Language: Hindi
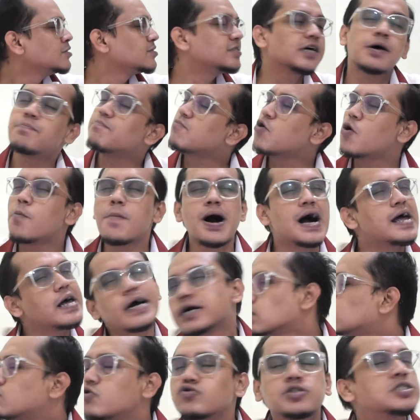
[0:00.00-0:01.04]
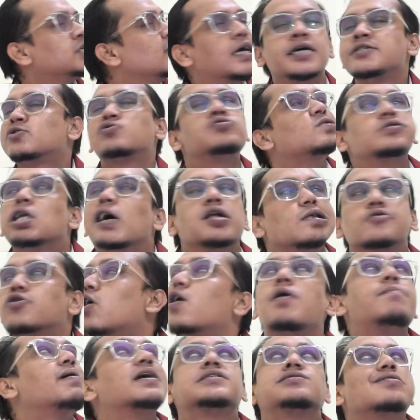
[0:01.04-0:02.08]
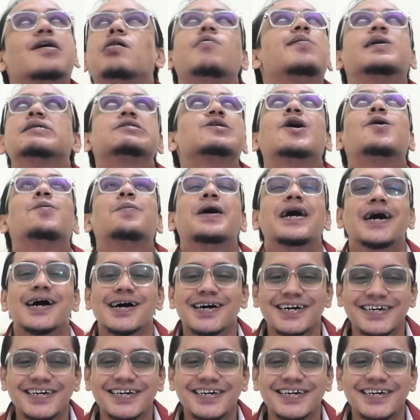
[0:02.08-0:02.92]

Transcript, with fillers: सब मोह माया कुछ नहीं सुनना तौबा तौबा तौबा